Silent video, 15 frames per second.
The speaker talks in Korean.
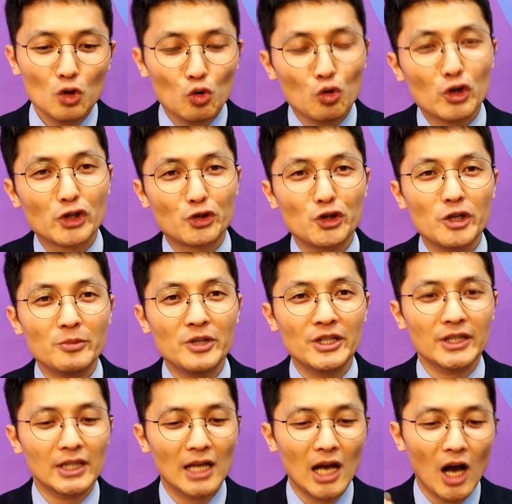우리
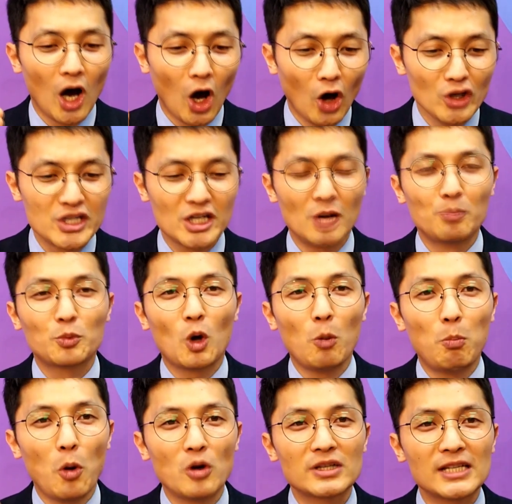주님은
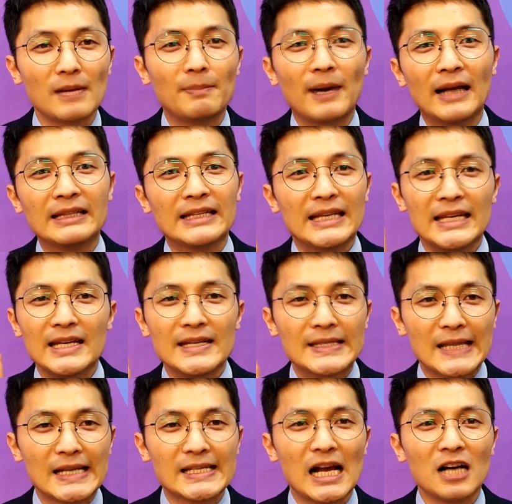어지럽고 복잡한 이
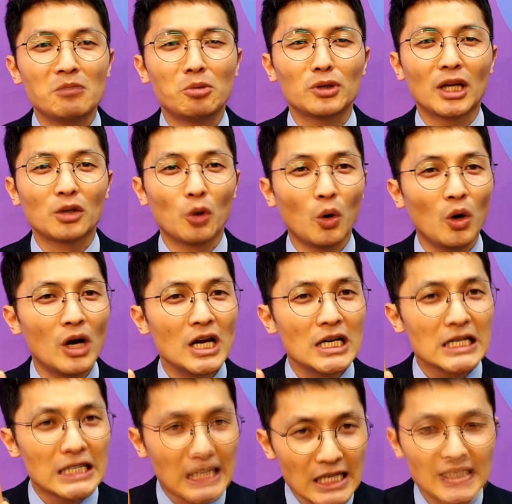
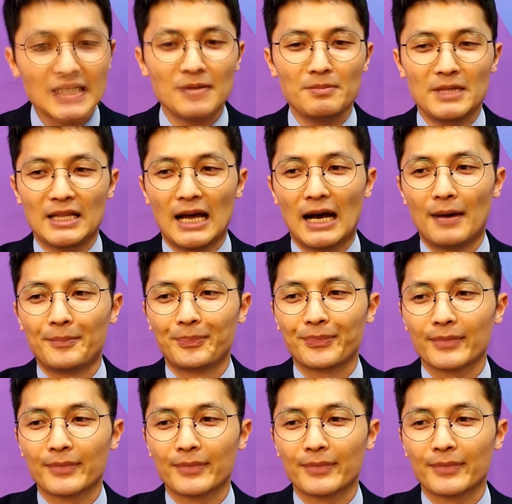세상보다도 크십니다.